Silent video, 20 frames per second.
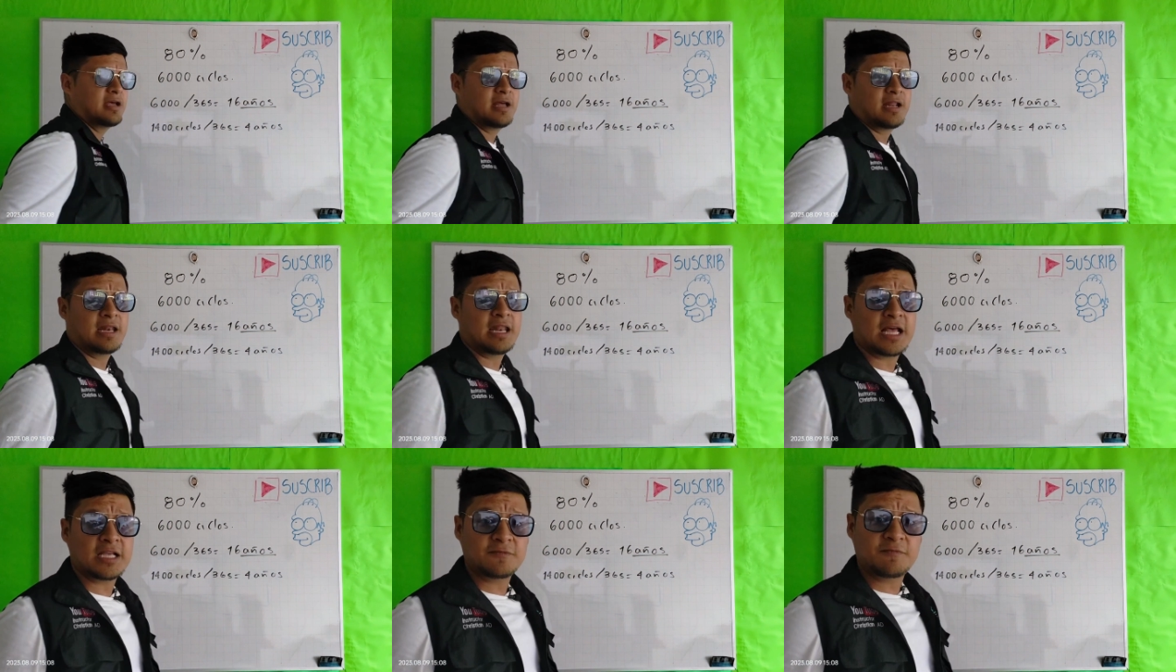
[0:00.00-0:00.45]

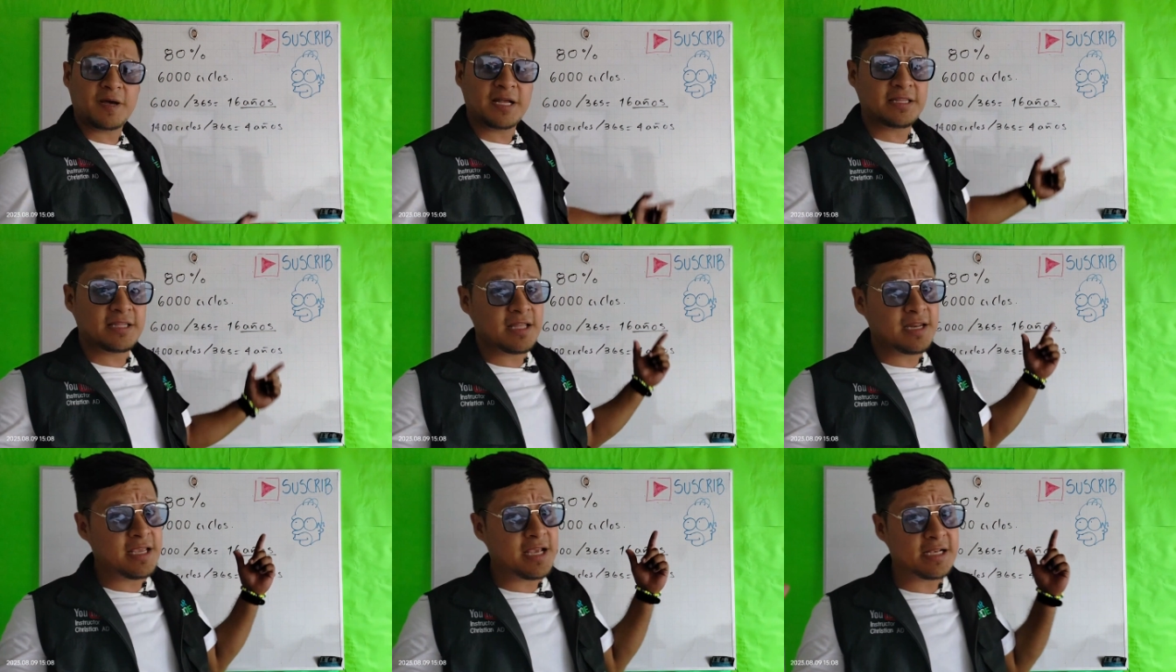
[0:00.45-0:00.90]
Las
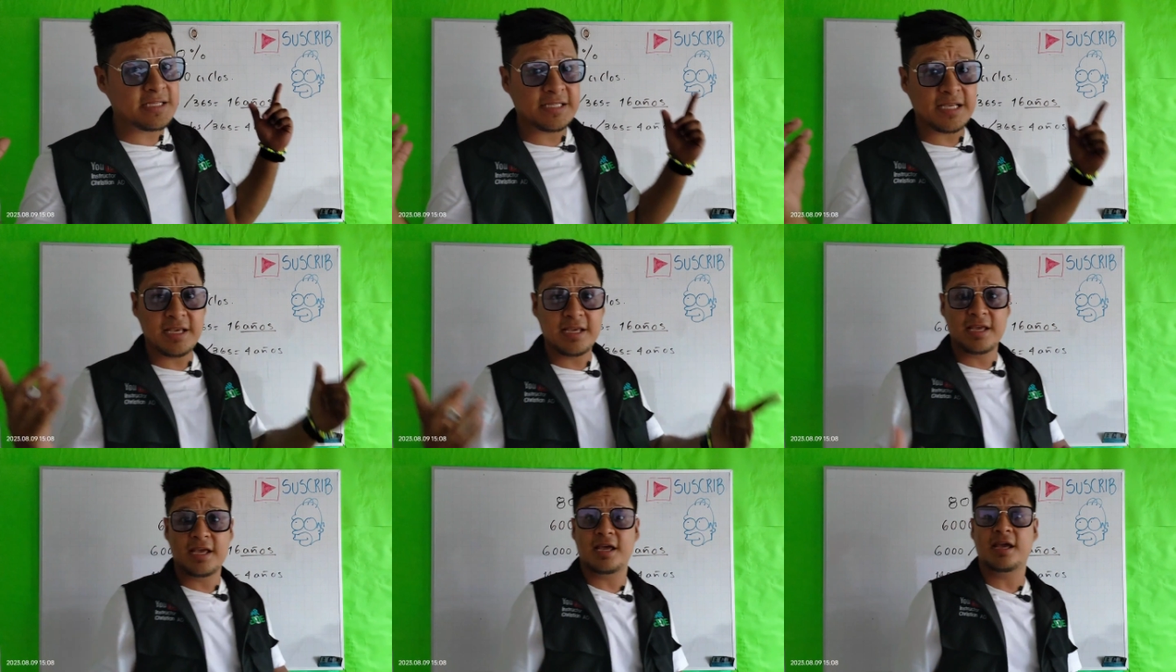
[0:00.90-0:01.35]
baterías
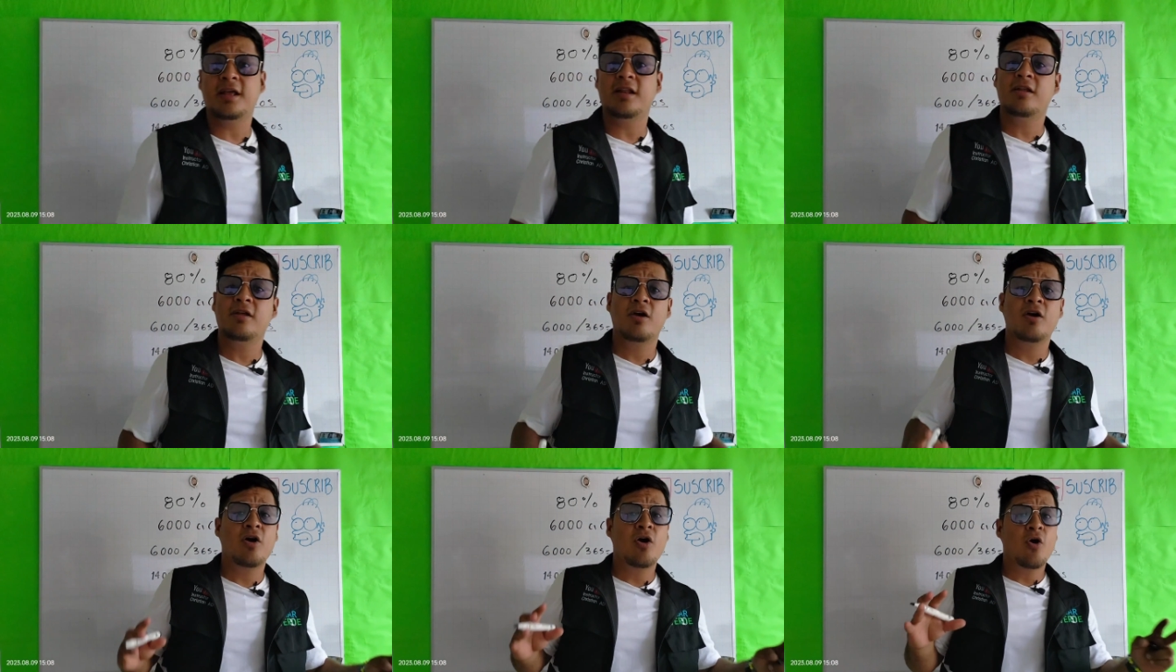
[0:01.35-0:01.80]
en
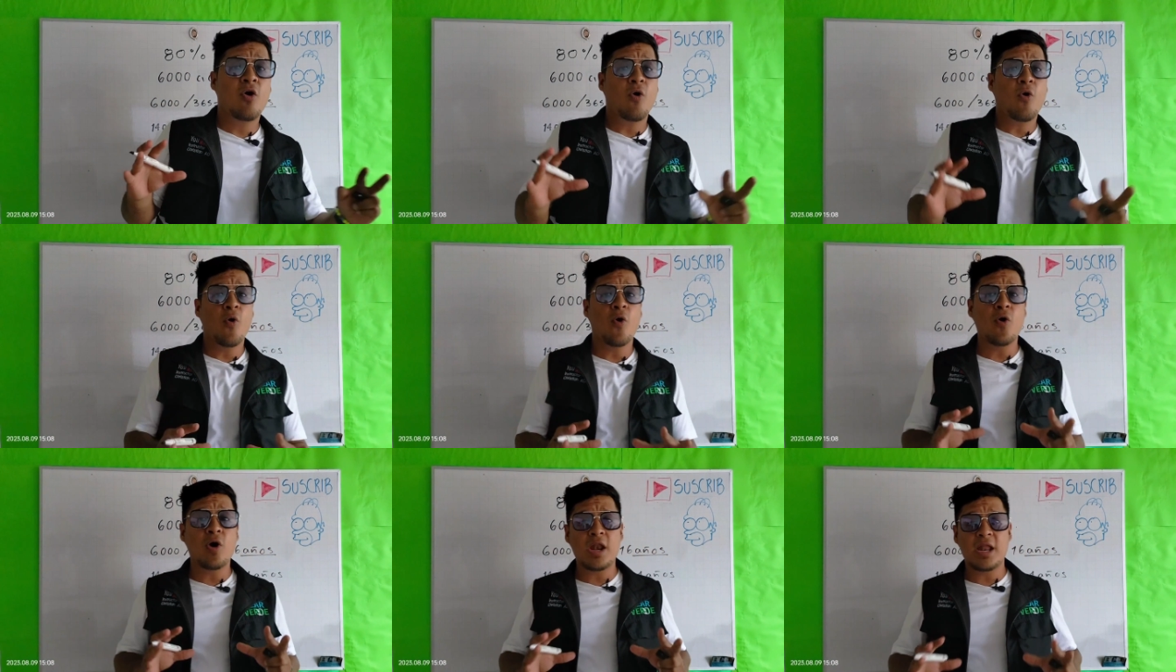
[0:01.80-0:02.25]
gel
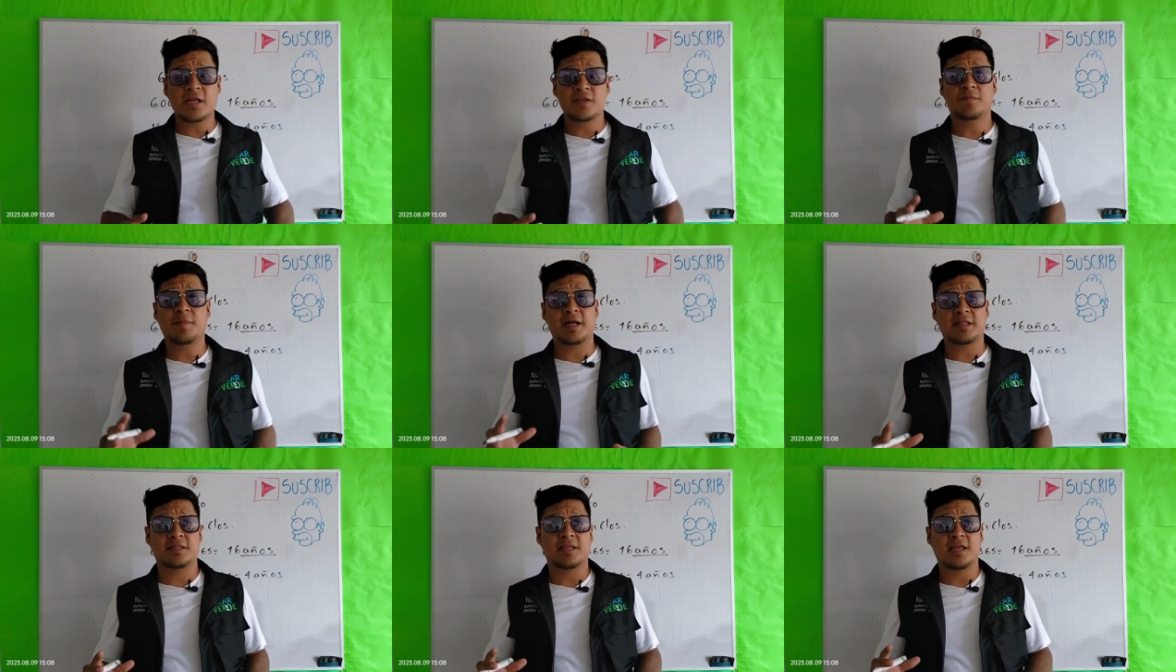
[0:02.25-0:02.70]
o
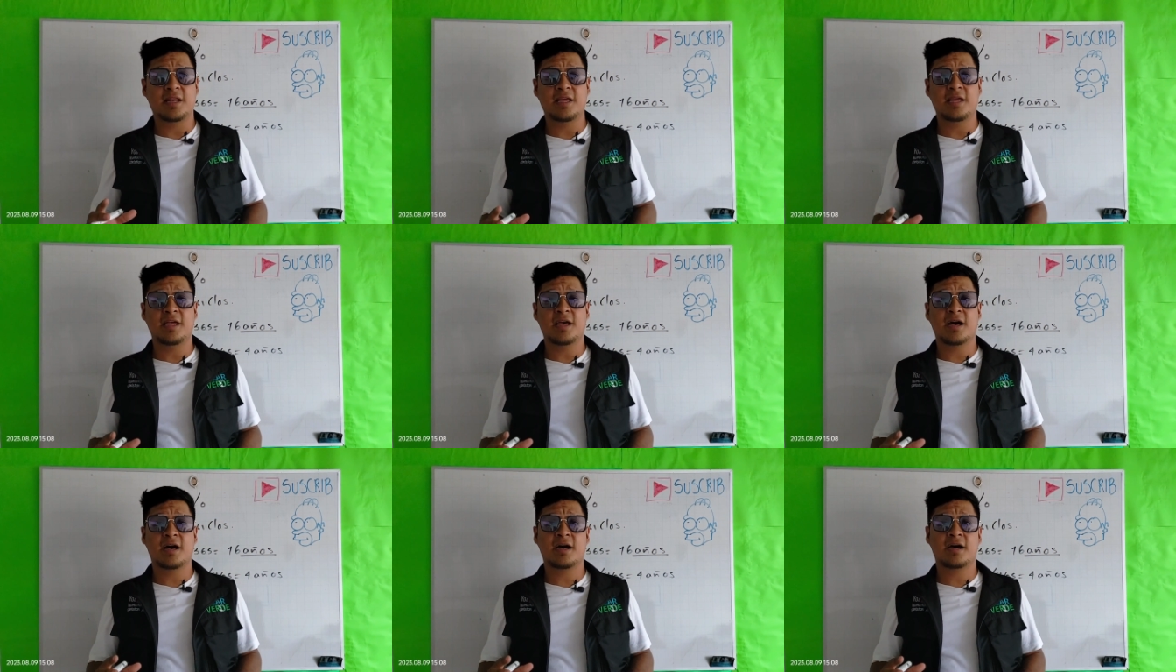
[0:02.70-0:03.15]
las
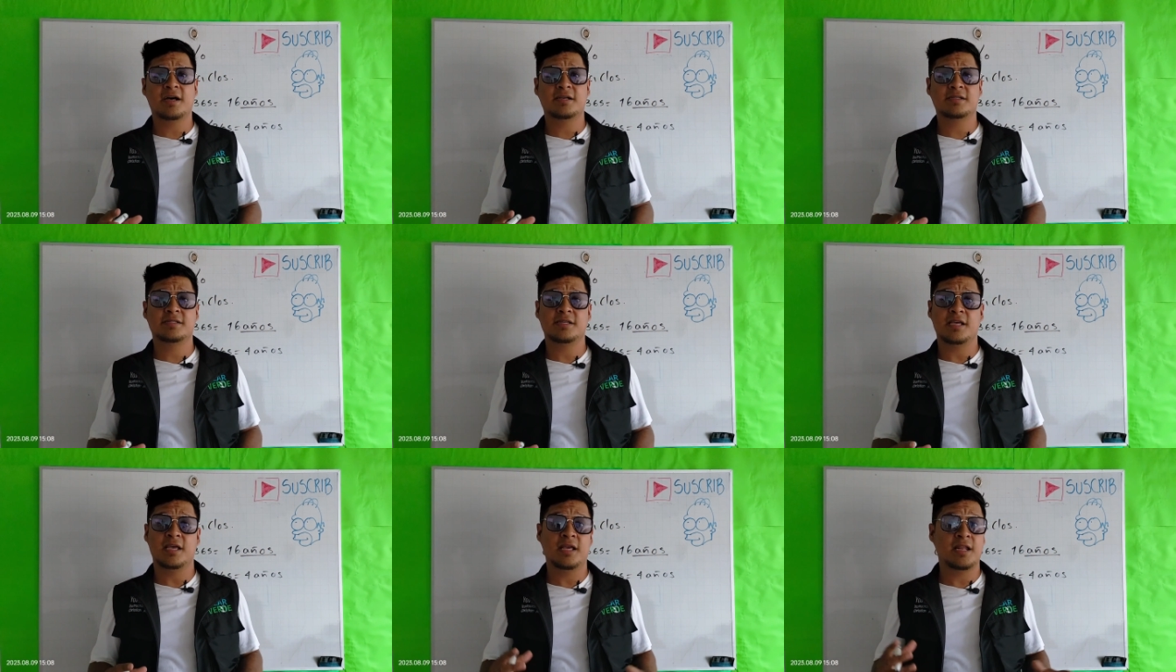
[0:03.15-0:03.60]

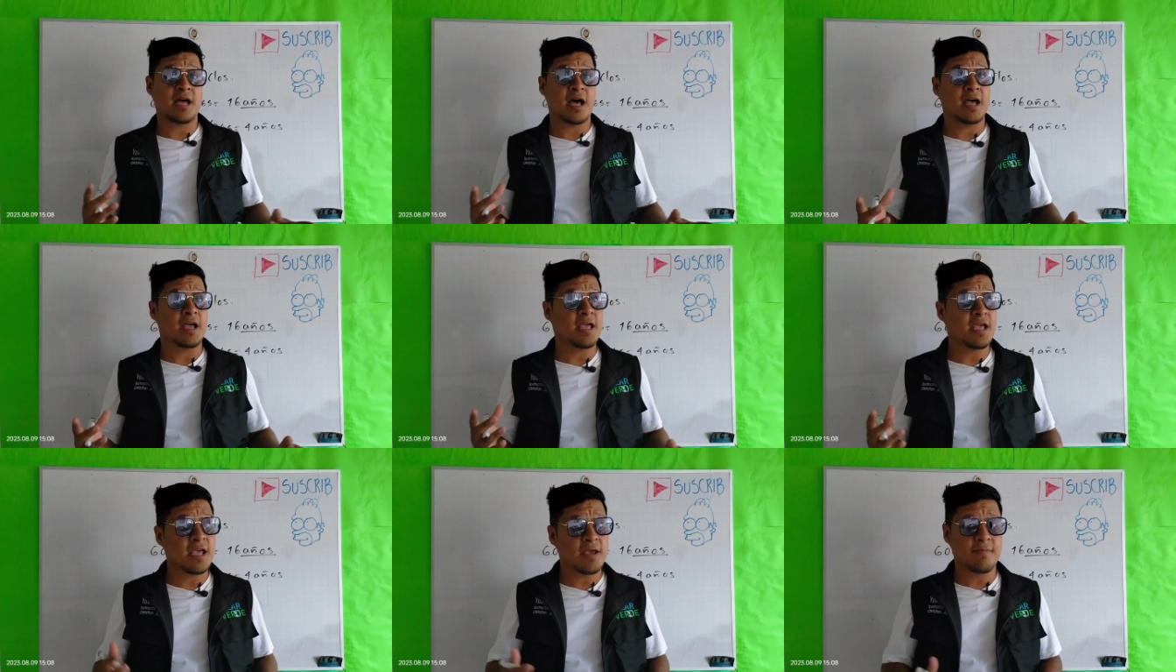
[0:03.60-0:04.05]
baterías en
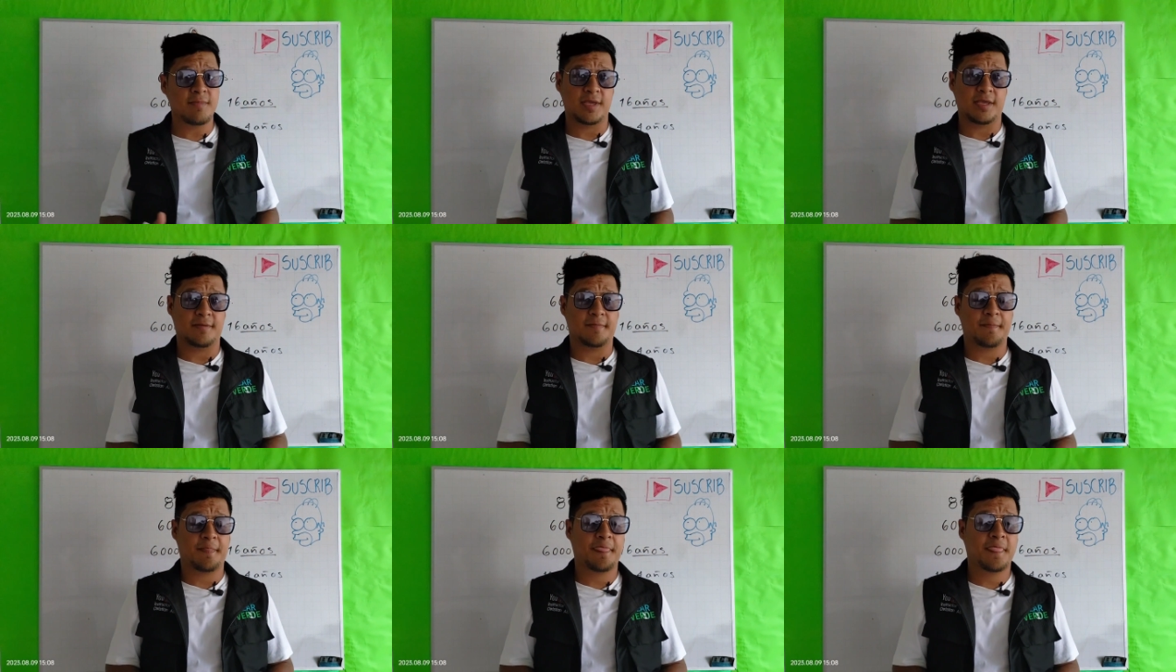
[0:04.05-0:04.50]
AGM.